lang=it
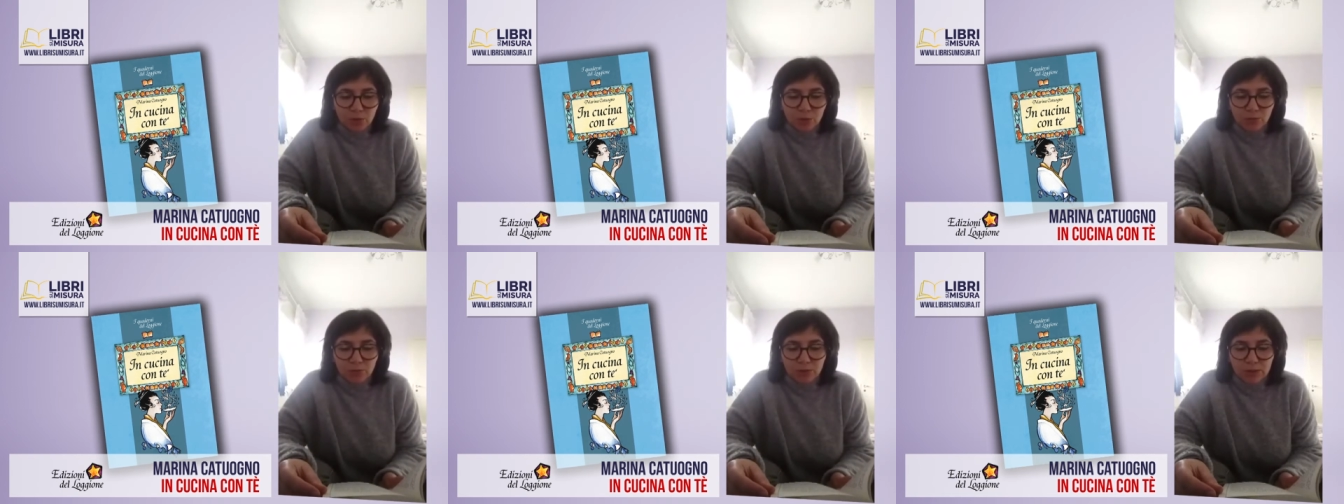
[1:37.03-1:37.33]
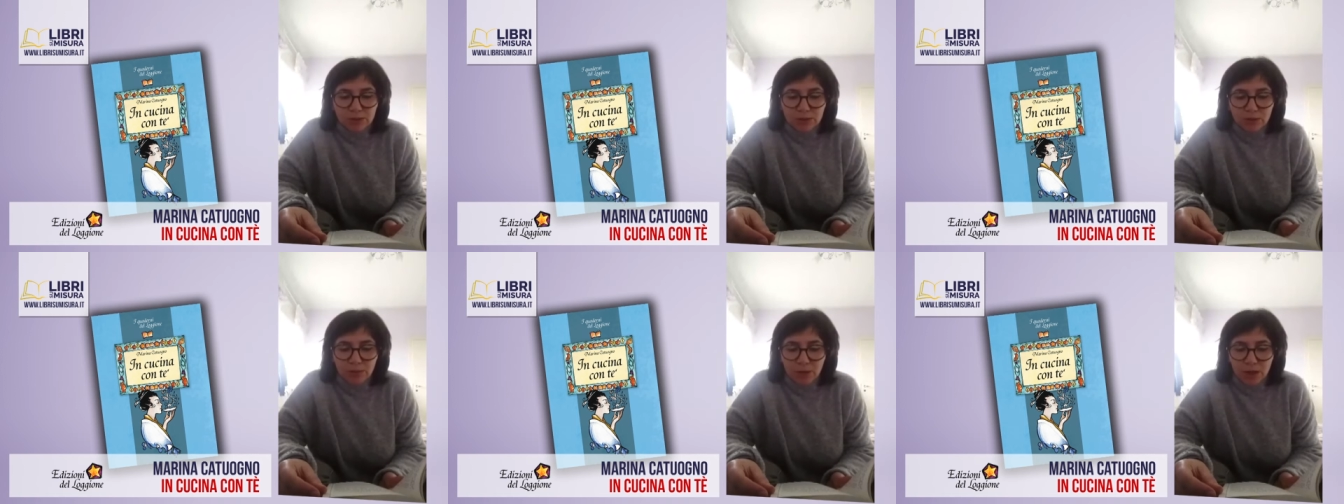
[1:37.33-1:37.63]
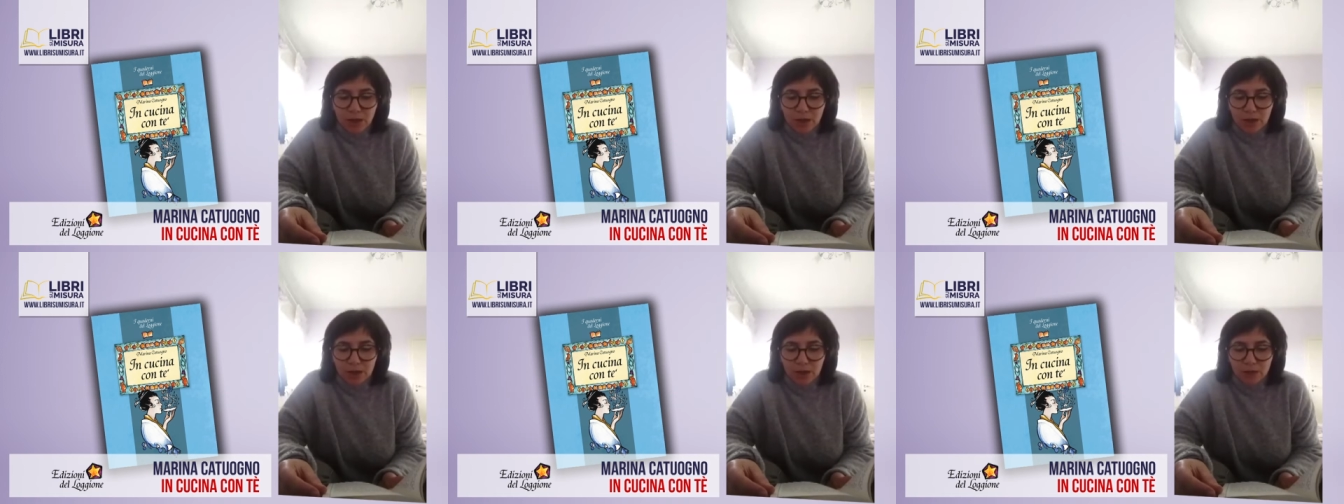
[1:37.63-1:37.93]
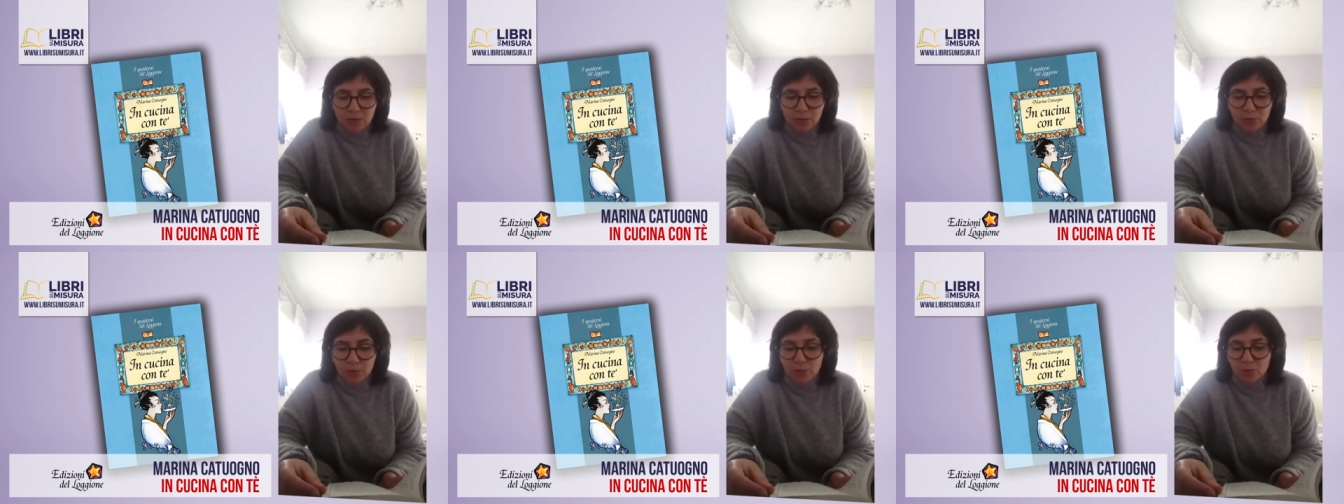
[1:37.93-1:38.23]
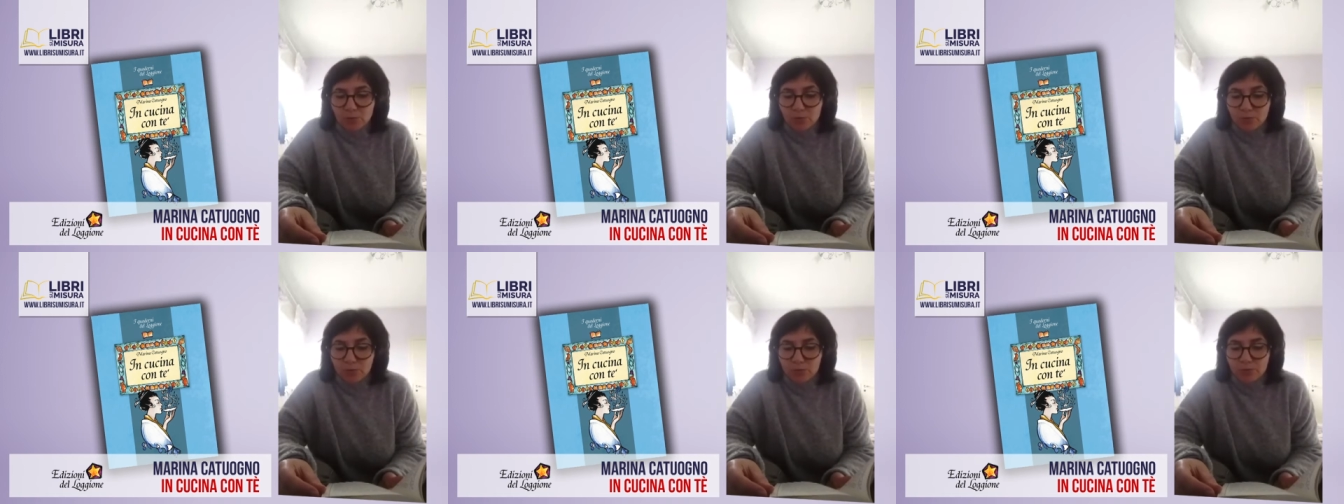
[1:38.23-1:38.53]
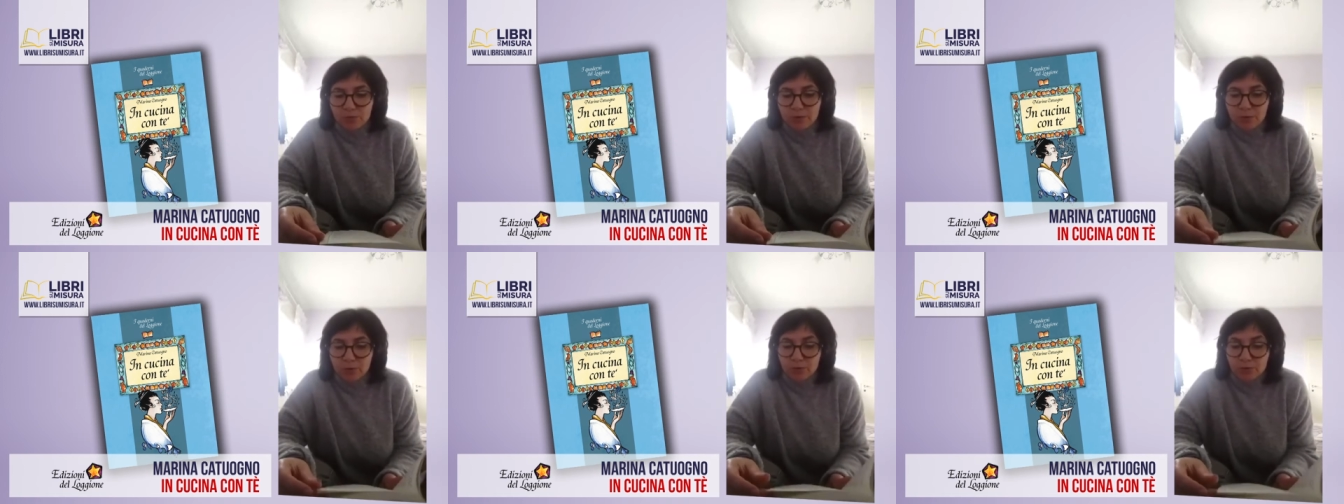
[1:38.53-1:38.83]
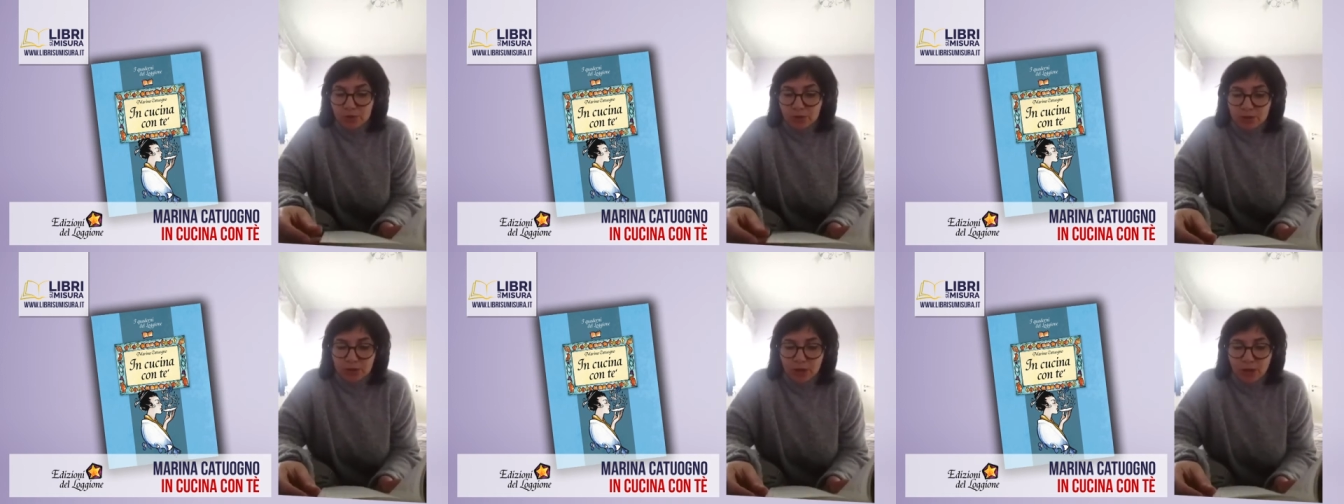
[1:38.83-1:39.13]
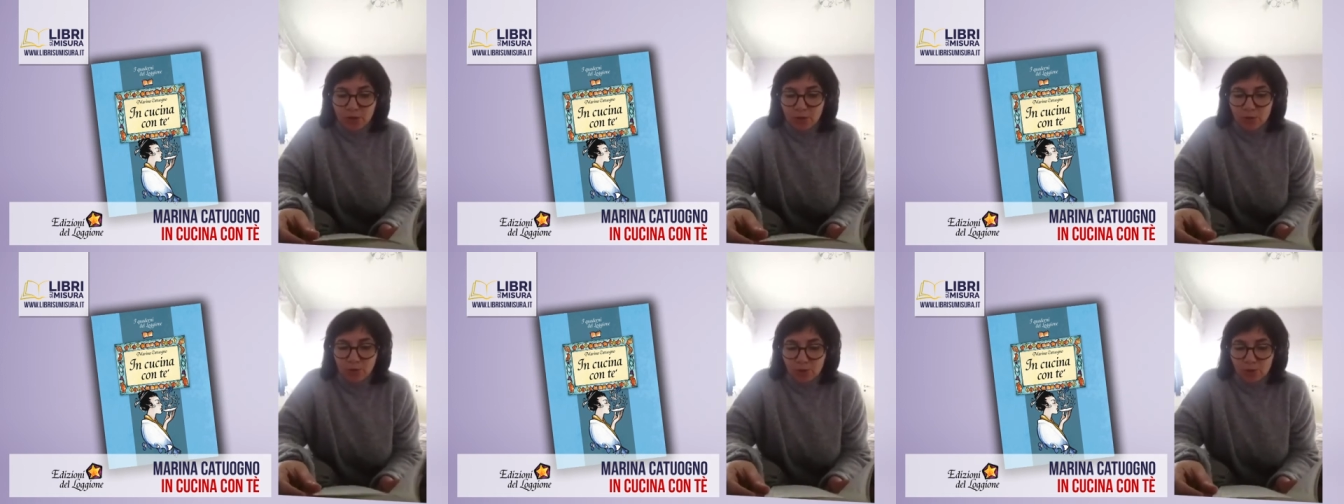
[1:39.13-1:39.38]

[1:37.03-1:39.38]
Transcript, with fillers: fatta male o con velocità o,